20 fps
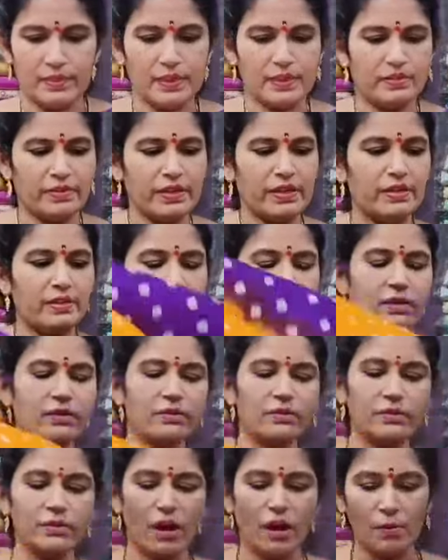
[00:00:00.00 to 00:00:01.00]
మనకి ఇవన్నీ కూడా
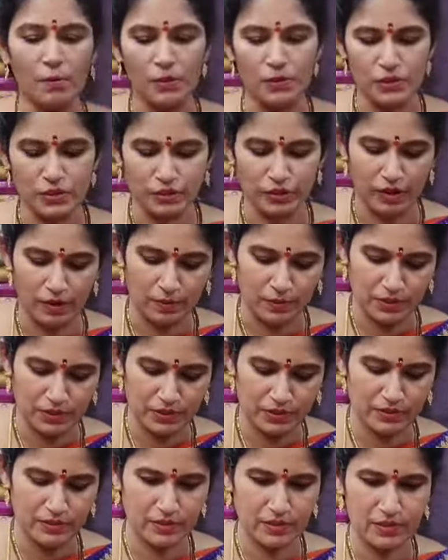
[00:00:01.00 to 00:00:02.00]
ఫుల్ ఆపోజిట్
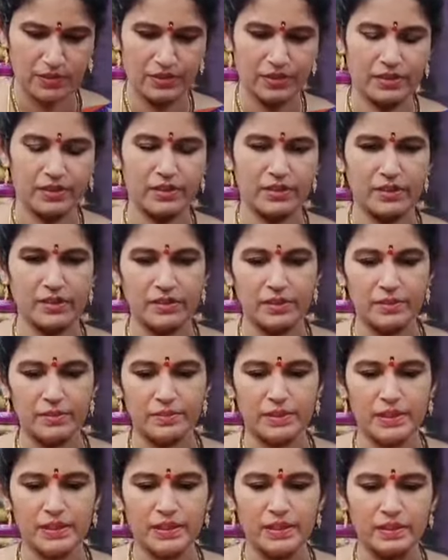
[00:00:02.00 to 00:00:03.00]
కాంబినేషన్స్ ఇచ్చారండి
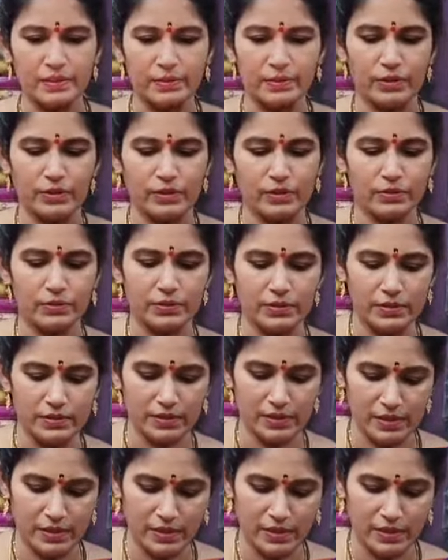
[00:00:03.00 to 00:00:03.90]
మనకి బాటము